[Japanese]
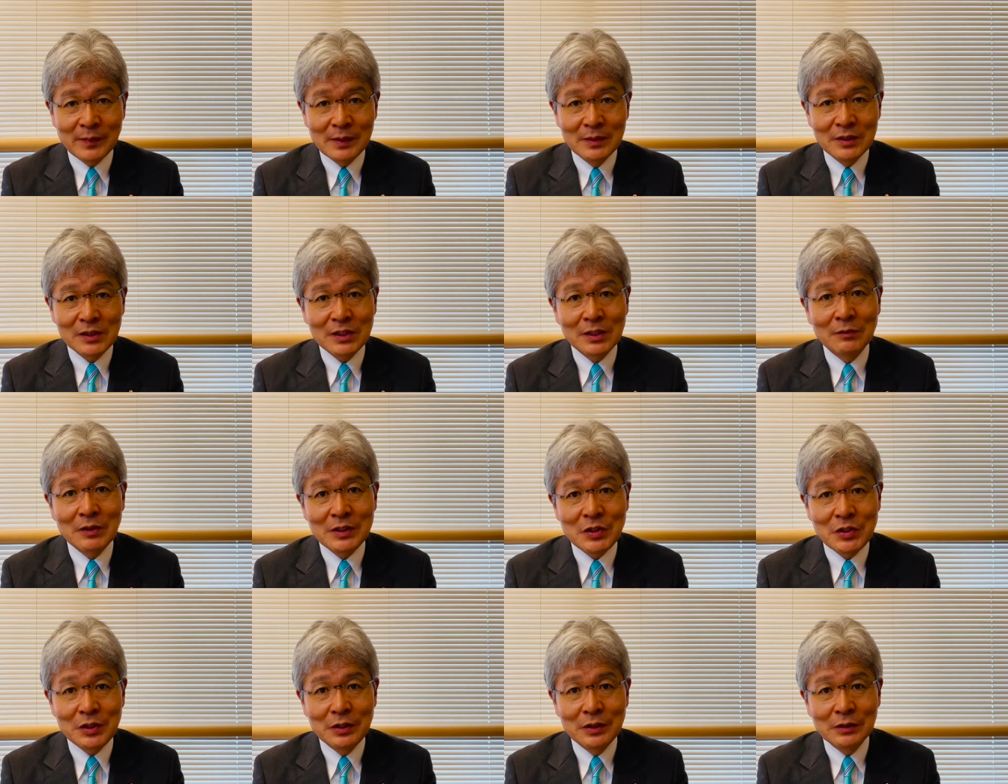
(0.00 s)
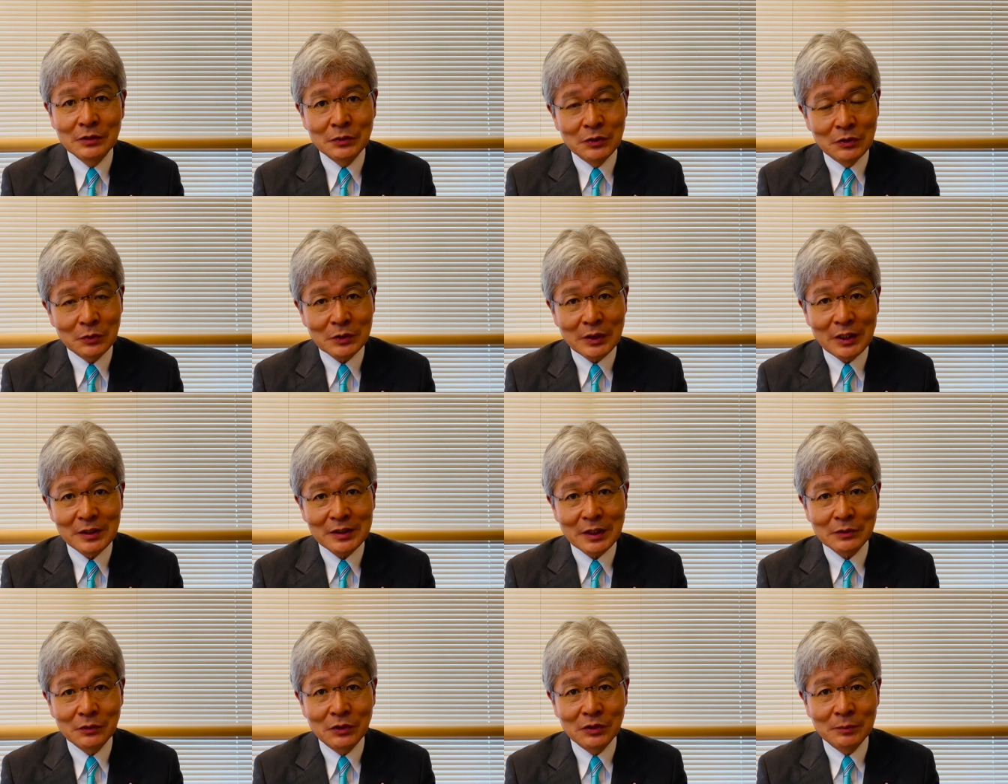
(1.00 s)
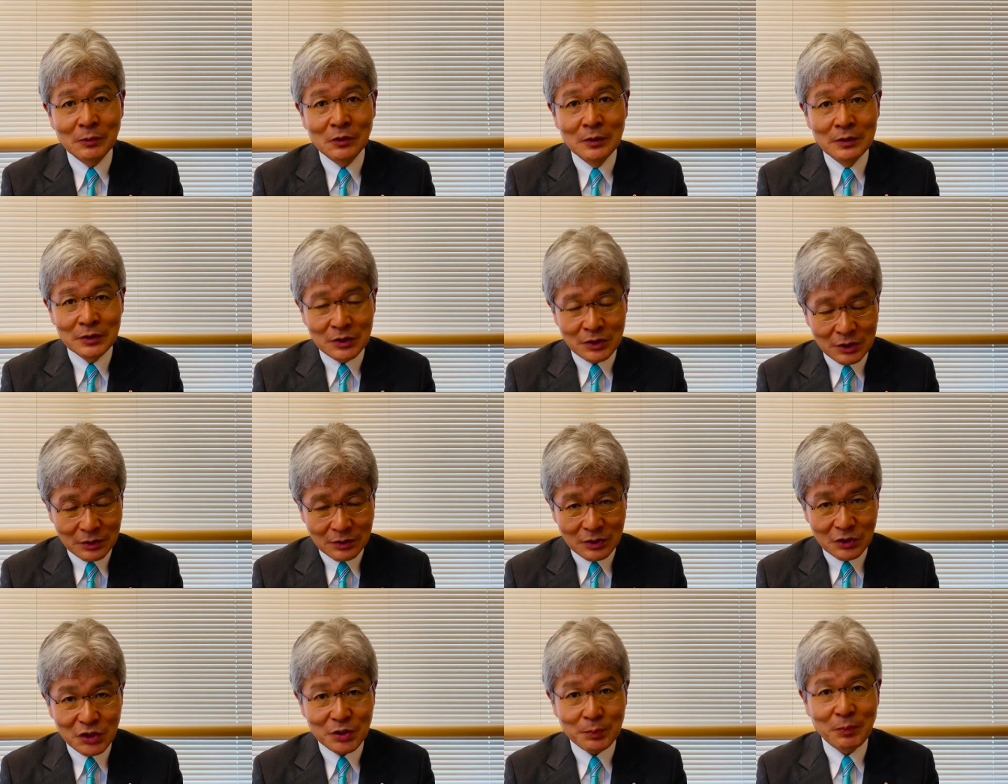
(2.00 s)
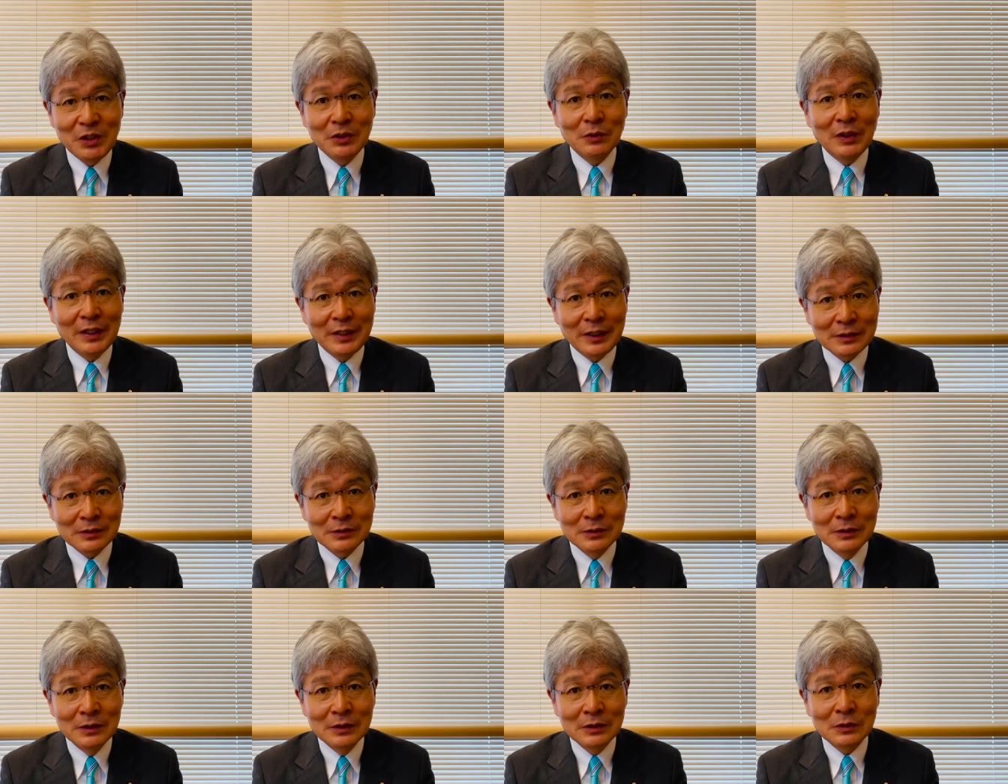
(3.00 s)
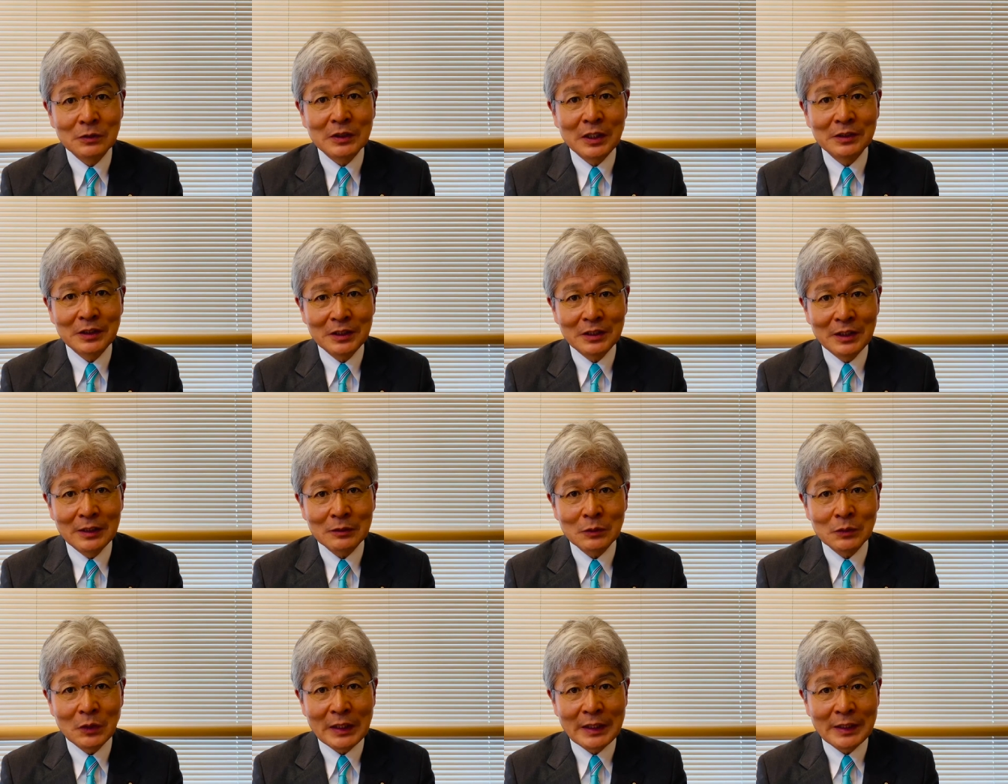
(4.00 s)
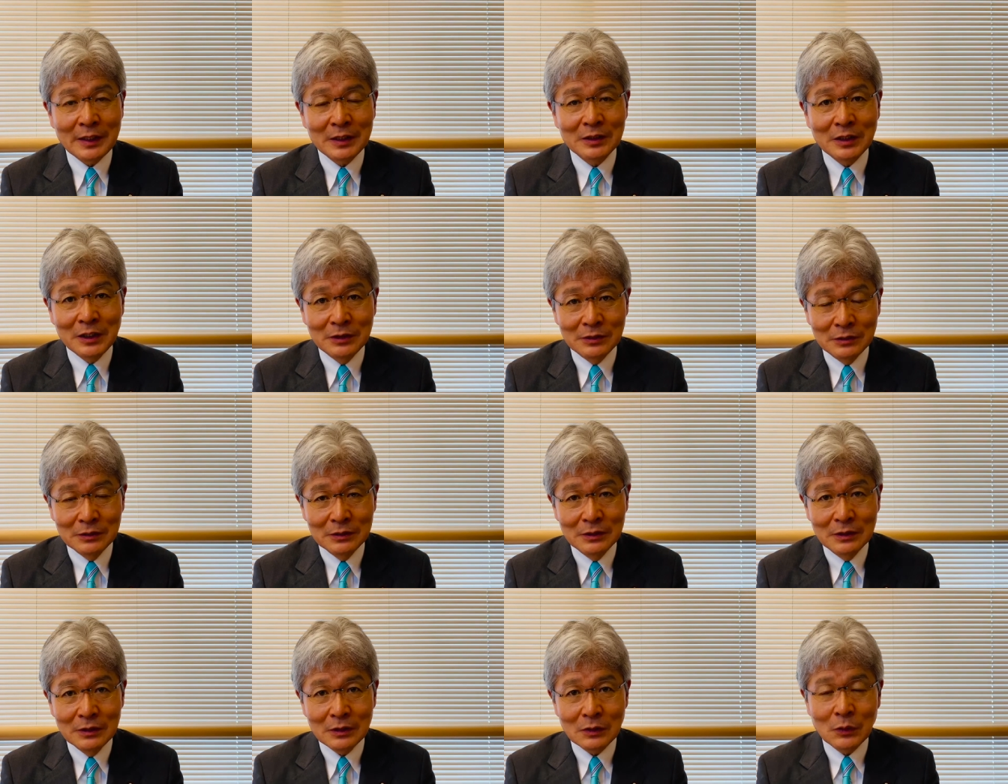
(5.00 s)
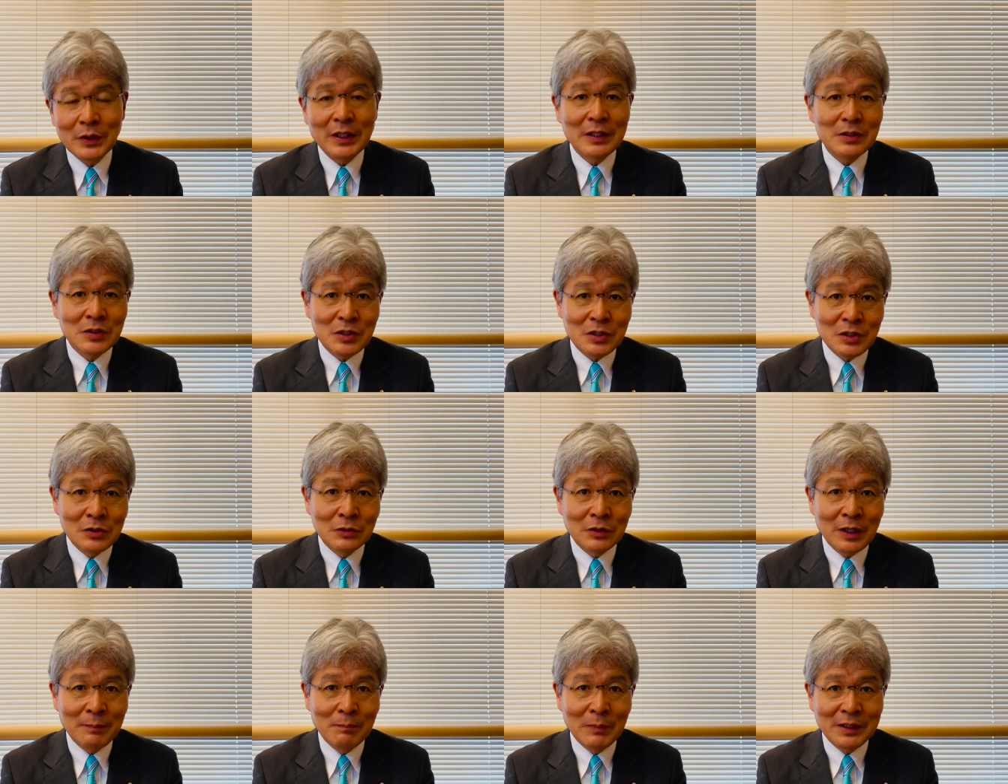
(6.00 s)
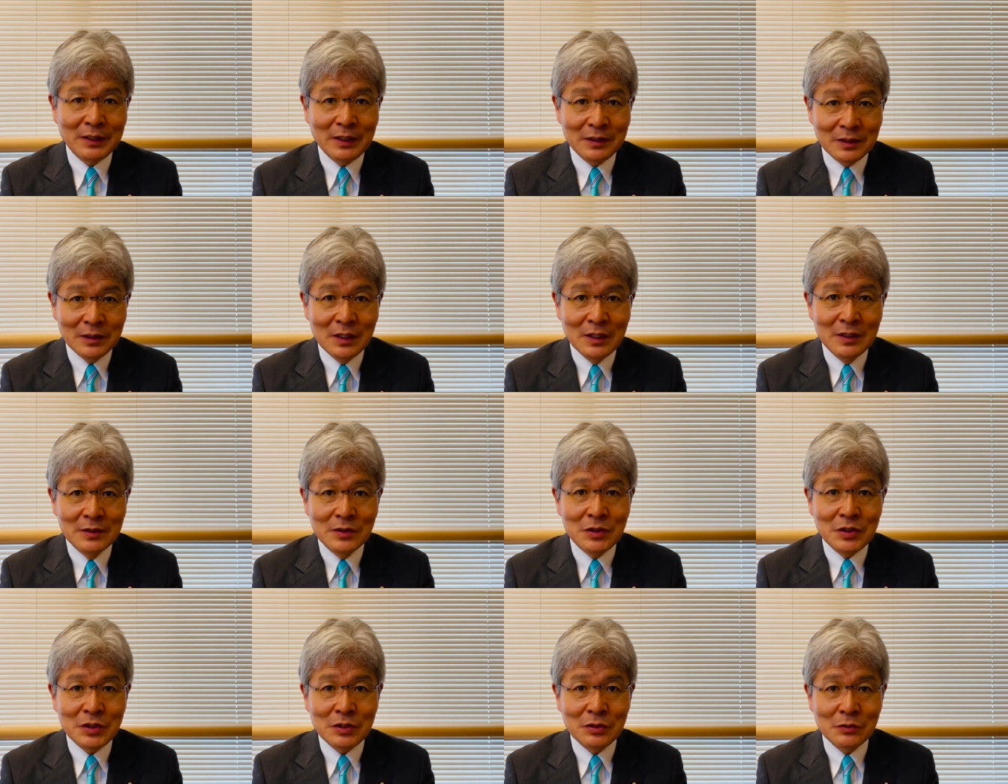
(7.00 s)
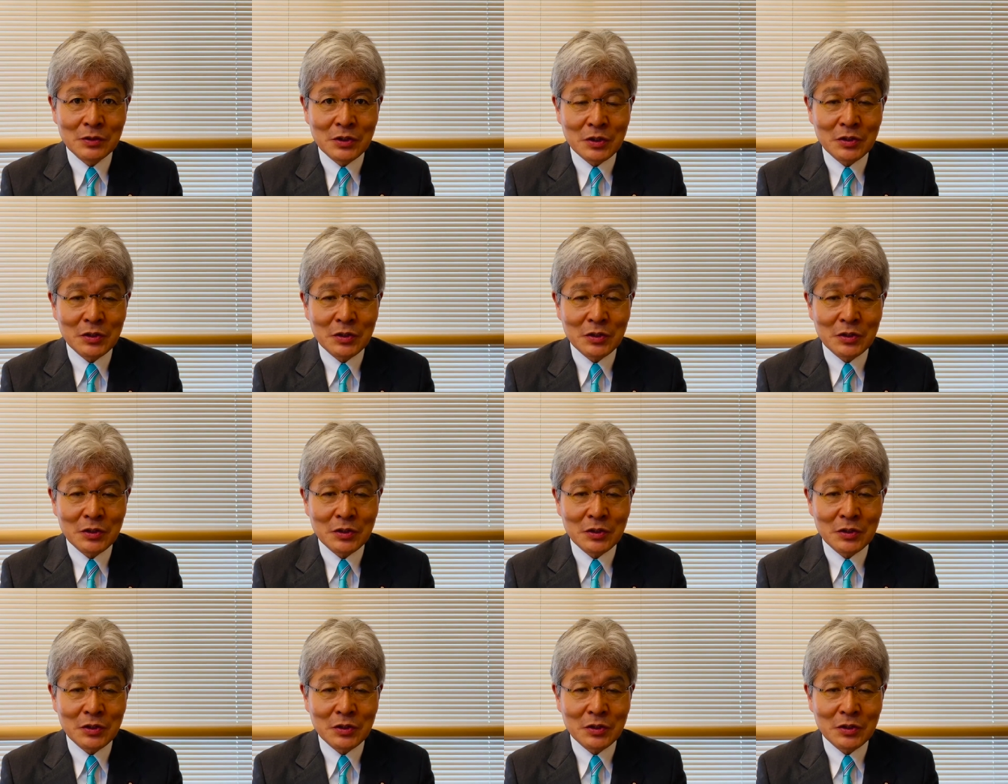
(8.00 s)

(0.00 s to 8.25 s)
すなわち国の対策よりもずっとスピード速く具体的なことがやれている。これが自治の現場であり、自治の自主